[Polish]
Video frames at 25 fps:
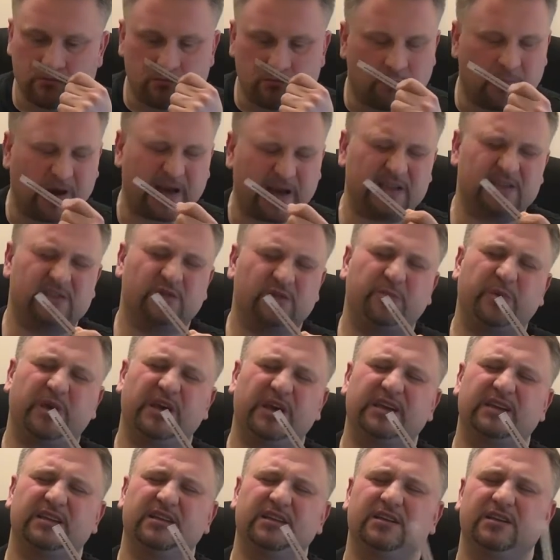Bardzo
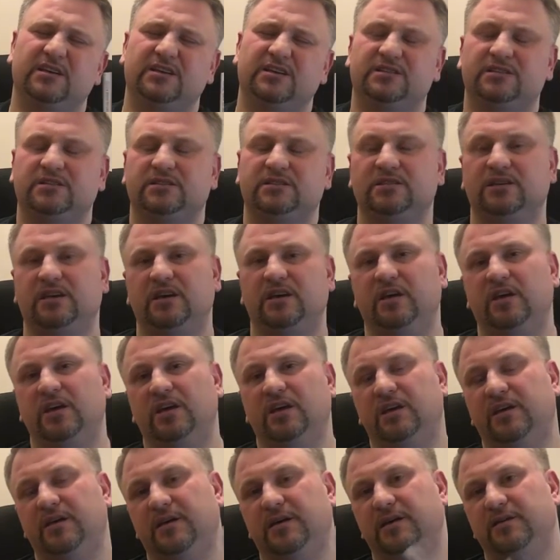piękny, z
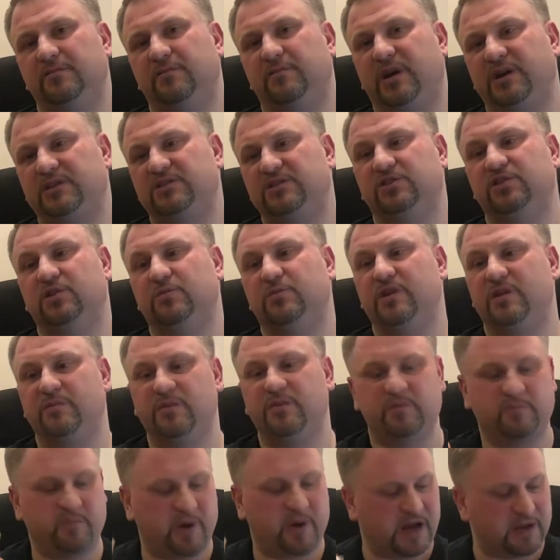e, bardzo
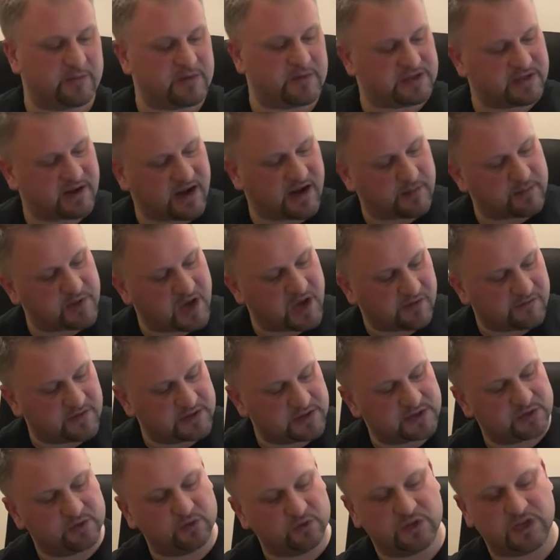dobrymi parametrami, a
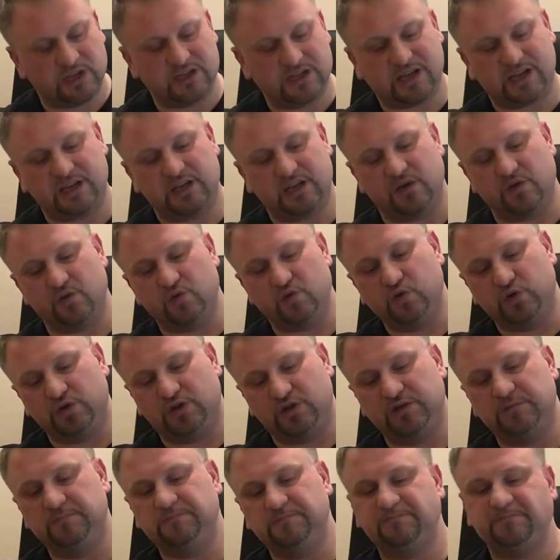więc tutaj taki
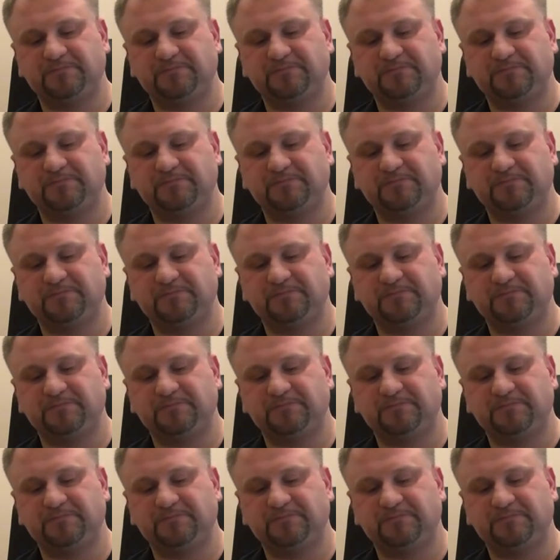ud